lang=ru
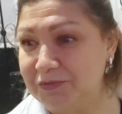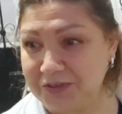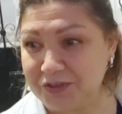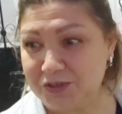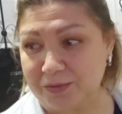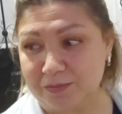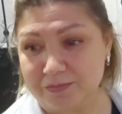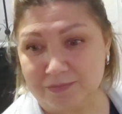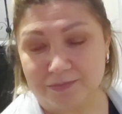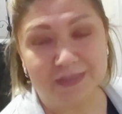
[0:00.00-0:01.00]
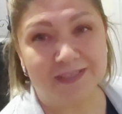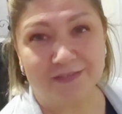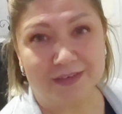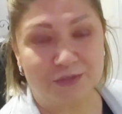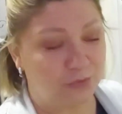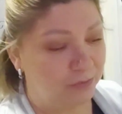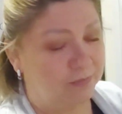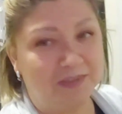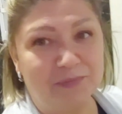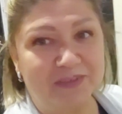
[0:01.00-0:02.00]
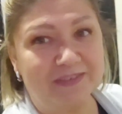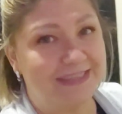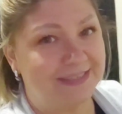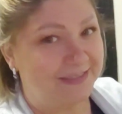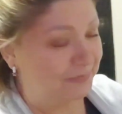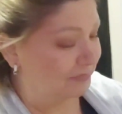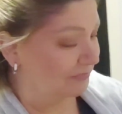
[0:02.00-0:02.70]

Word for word: вечером мотивацию не проводила.